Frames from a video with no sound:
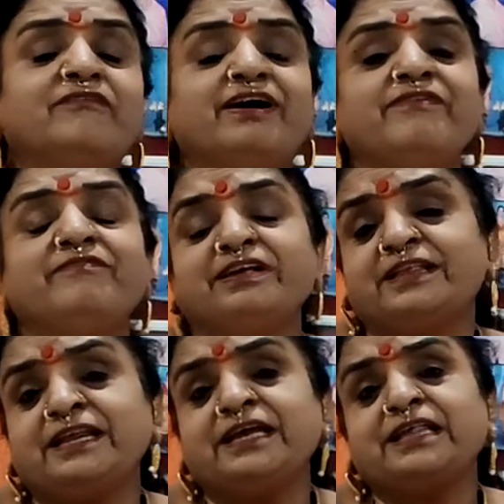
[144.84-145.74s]
వారి
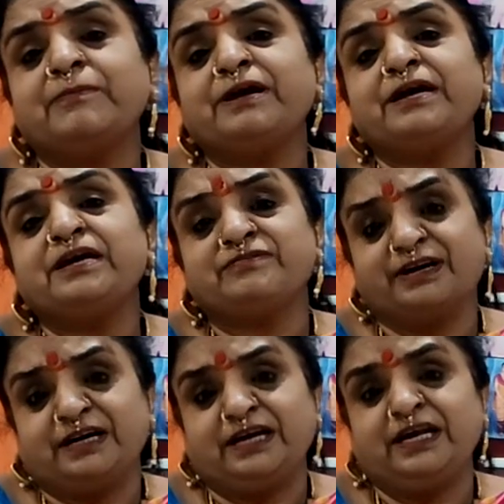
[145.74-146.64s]

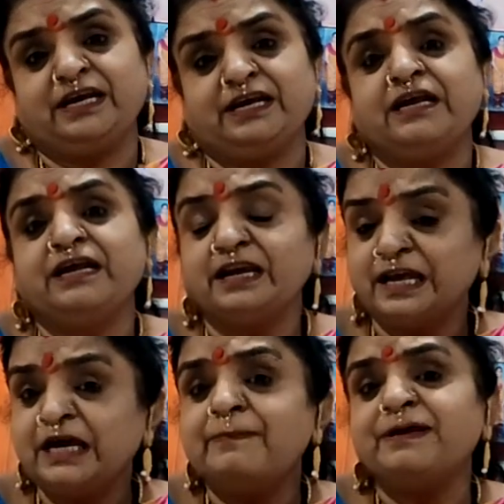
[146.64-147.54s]
వ్యతిరిక్తమైనటువంటి
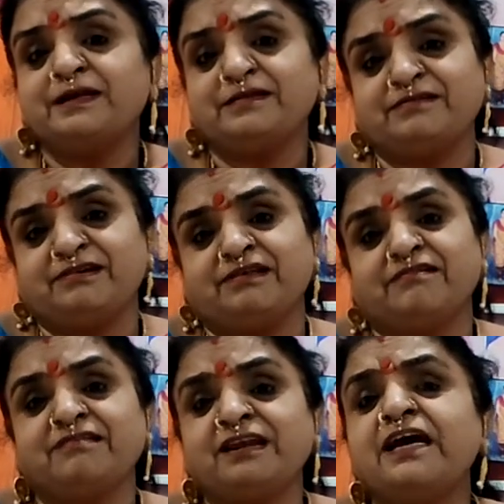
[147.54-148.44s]
లింగభేదం చేత
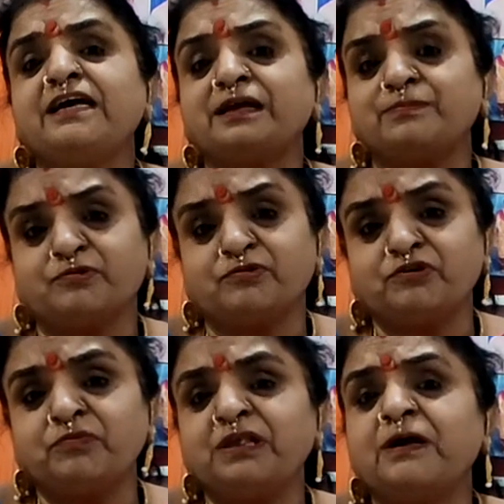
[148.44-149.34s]
స్త్రీకైతే
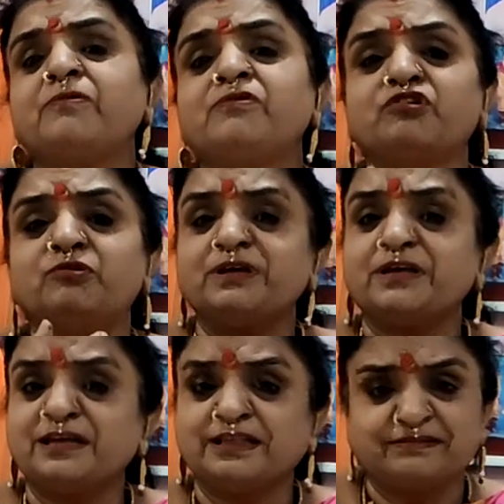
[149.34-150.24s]
పురుషుడి మీద పురుషుడి
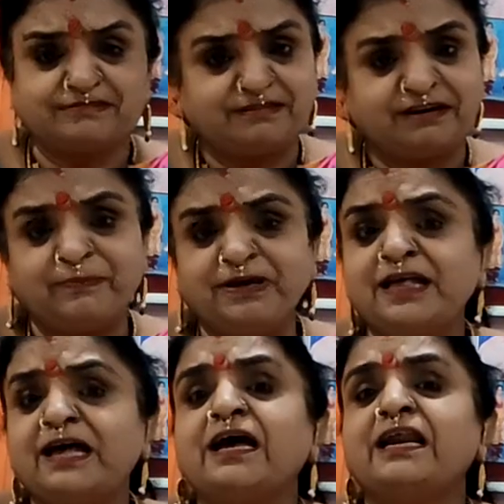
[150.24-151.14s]
మీదకైతే స్త్రీ
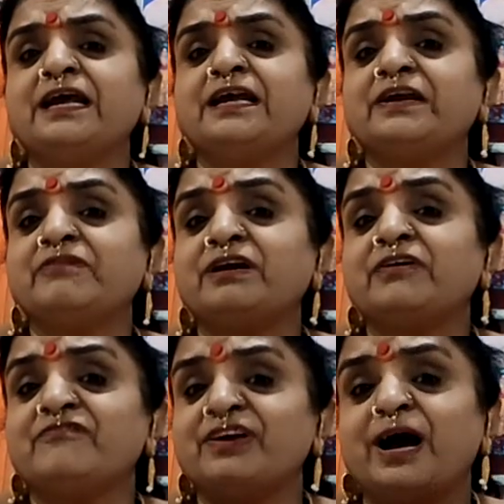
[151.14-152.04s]
మీద
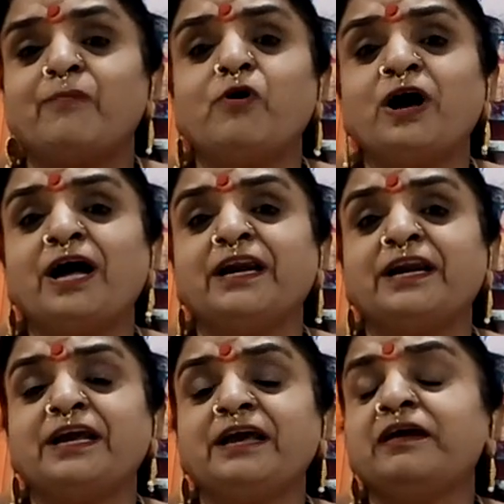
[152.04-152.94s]
కలిగేటటువంటి
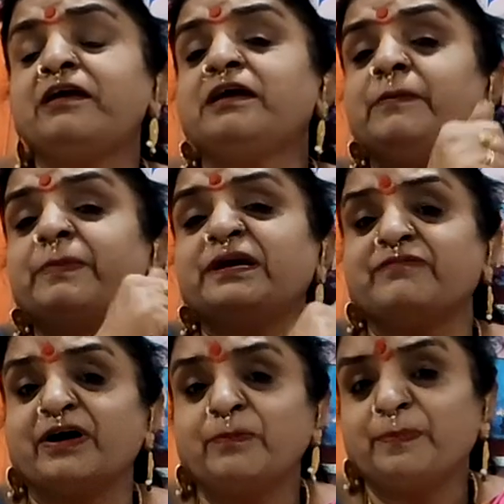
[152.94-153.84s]
వ్యామోహాన్నే
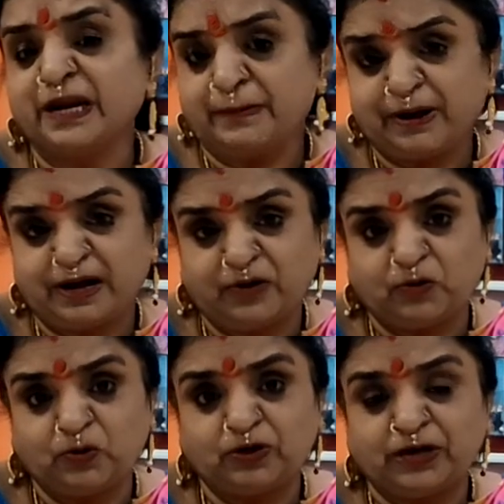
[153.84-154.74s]
ఇప్పటి వారు ప్రేమ
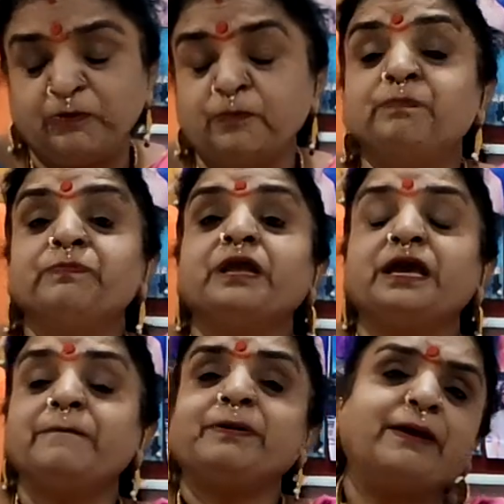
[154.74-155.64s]
అనుకుంటున్నారు
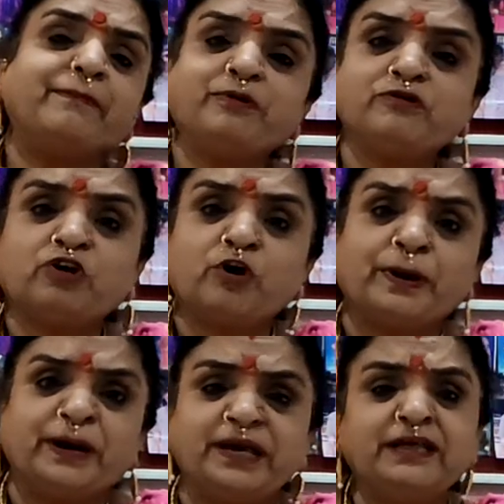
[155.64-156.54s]
ఈ ప్రేమ మోజులో
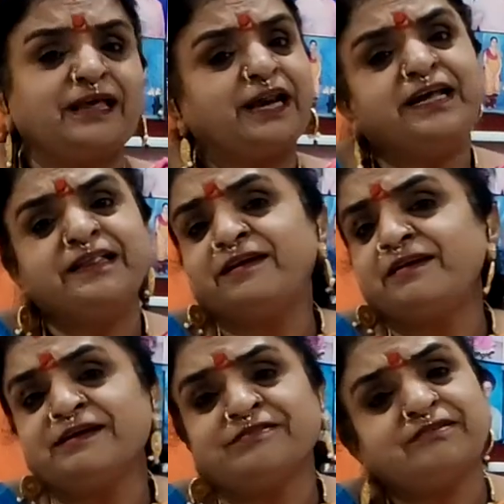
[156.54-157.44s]
పడి తల్లి
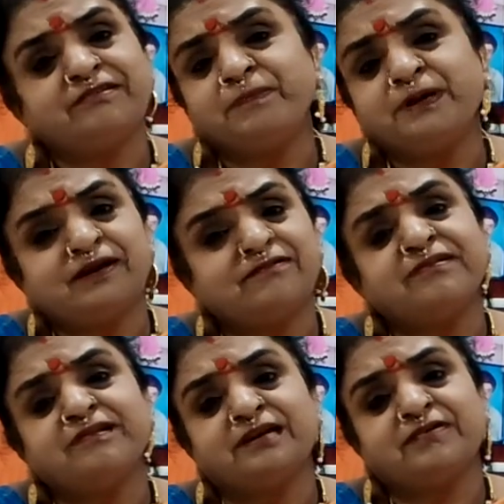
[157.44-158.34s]
తండ్రి ఎంత చెప్పినా
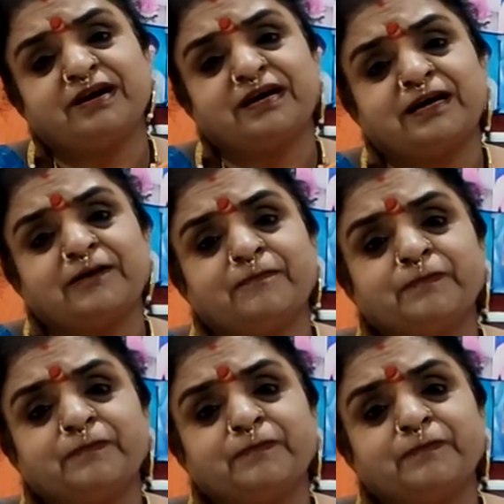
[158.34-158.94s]
నచ్చదండి వాళ్ళకి